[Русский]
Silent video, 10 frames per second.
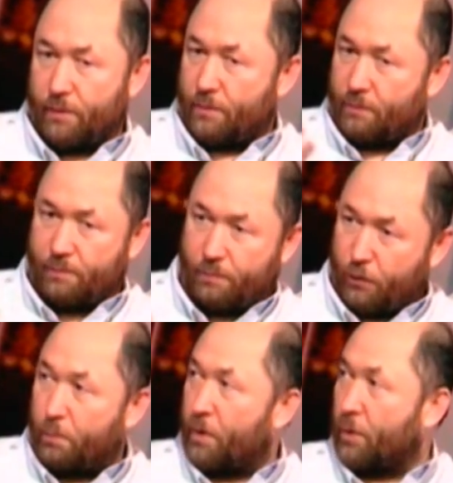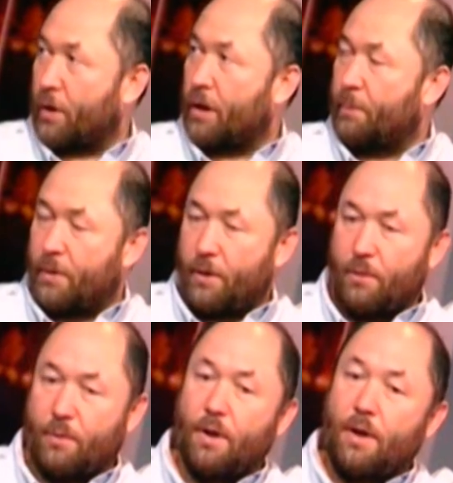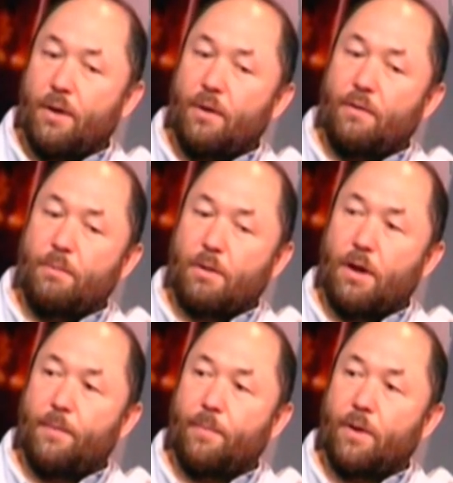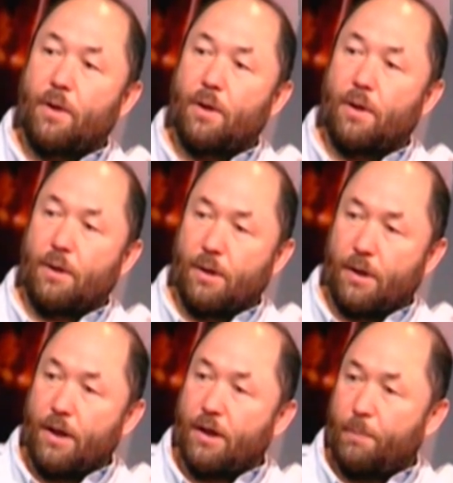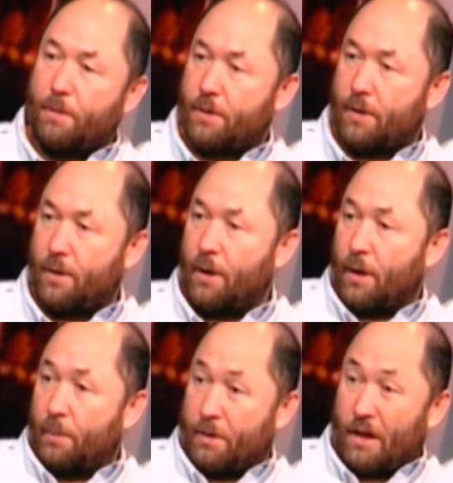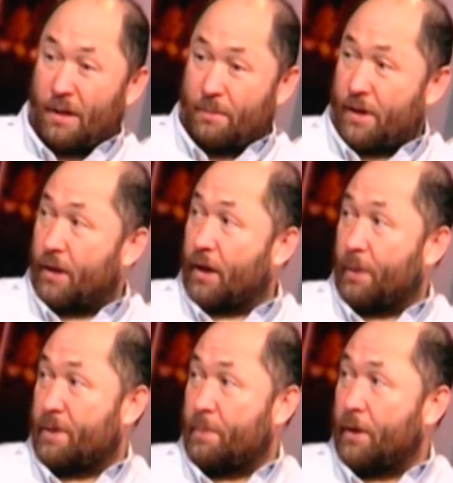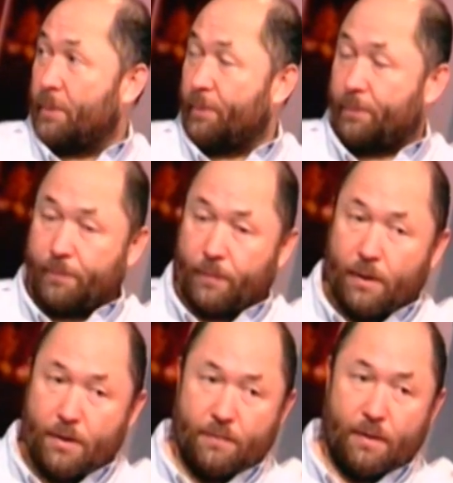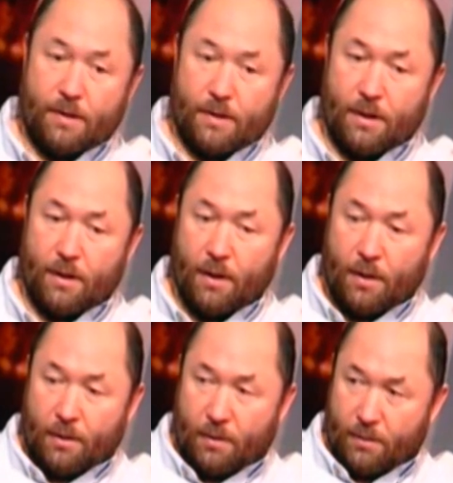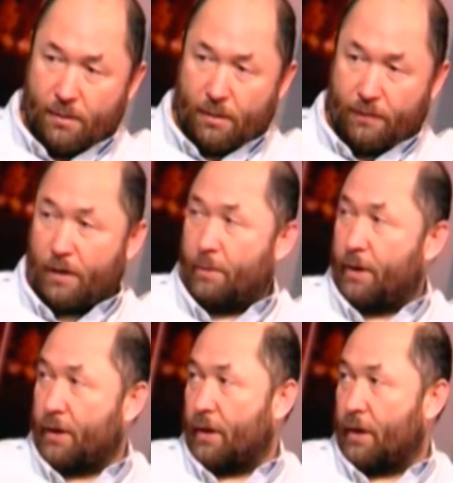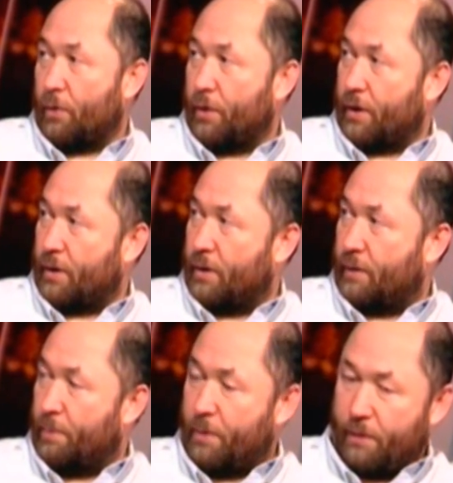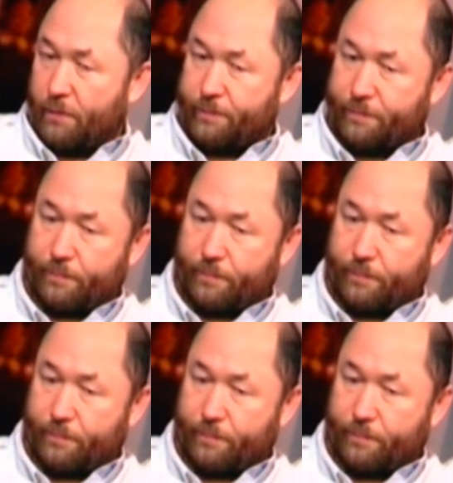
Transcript: вот в тот период, когда мы ее э, выбрали. А, Это книга, написанная писателем Сет Грэм Смитом, называется она «Авраам Линкольн, охотник на вампиров».